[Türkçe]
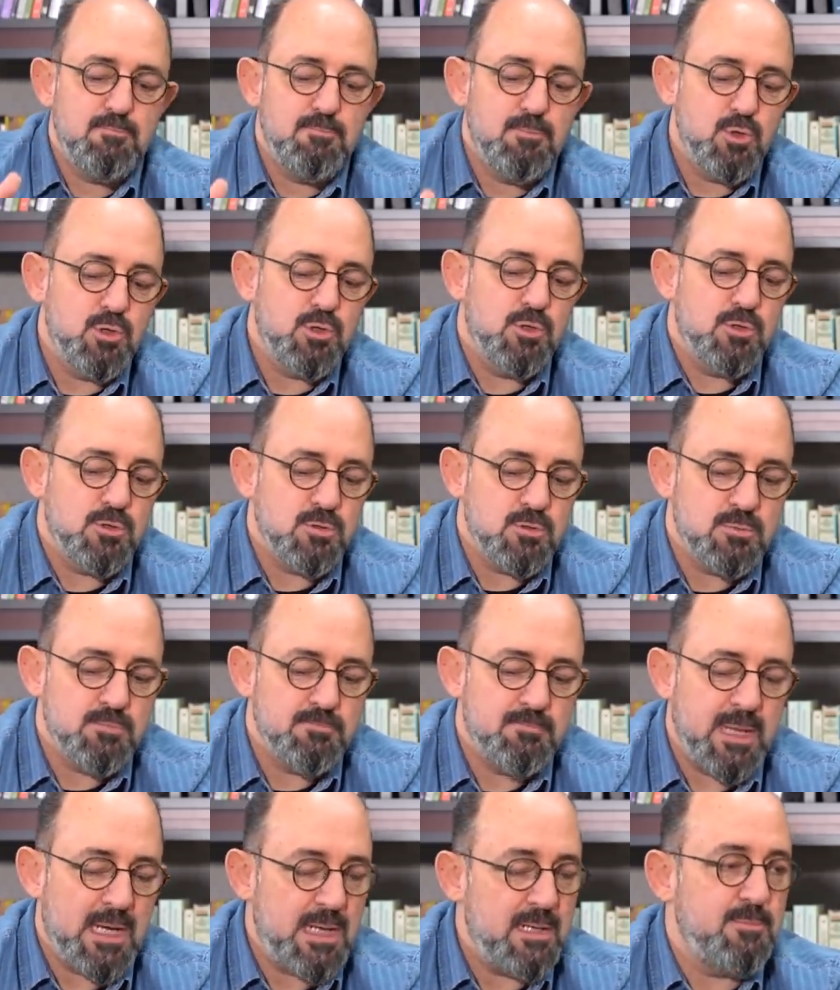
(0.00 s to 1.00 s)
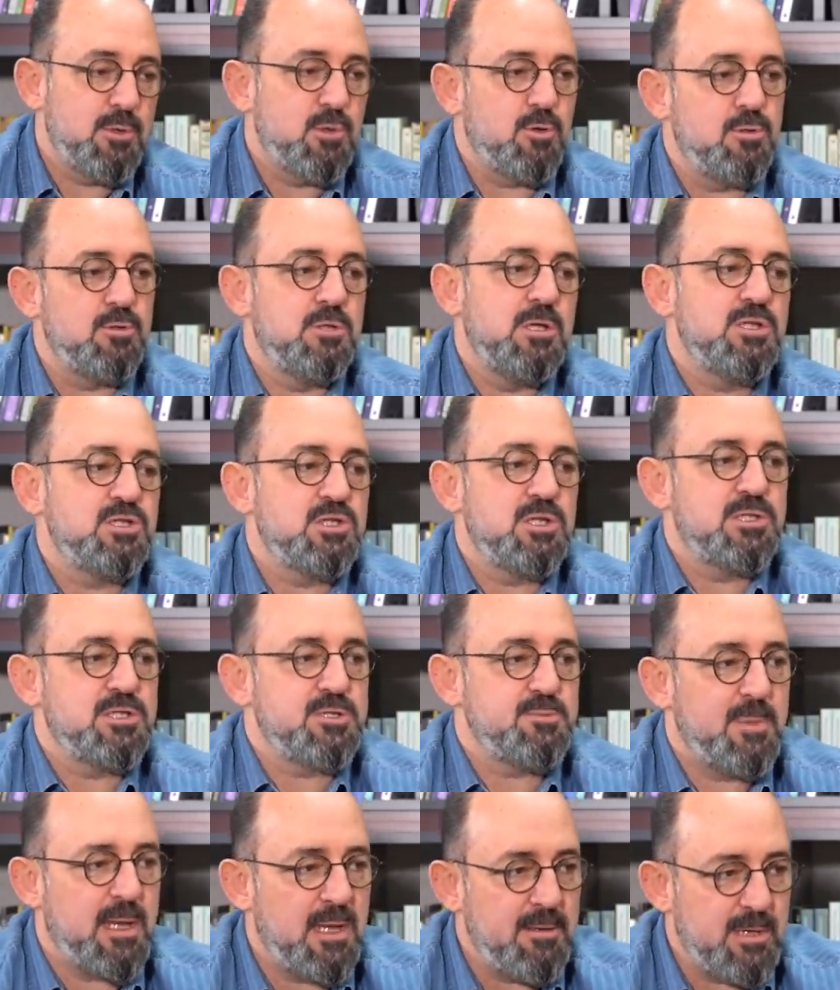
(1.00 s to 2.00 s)
Bugün belli bir konuya
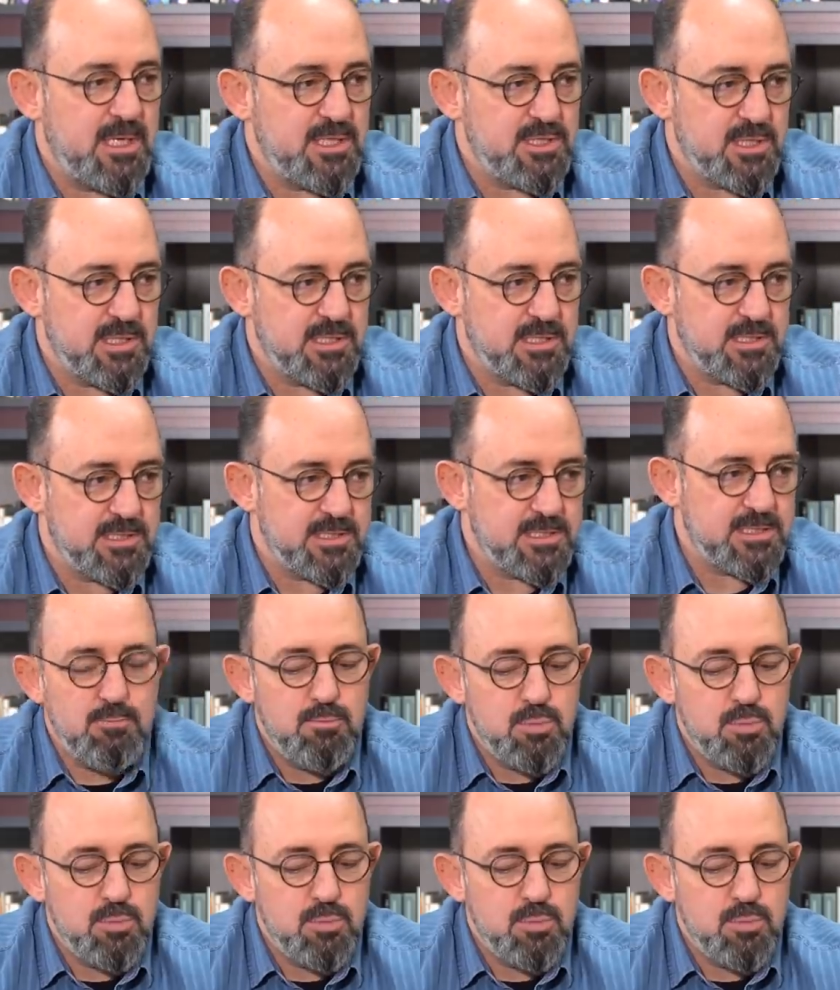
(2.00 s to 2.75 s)
çalışmaya başladınız.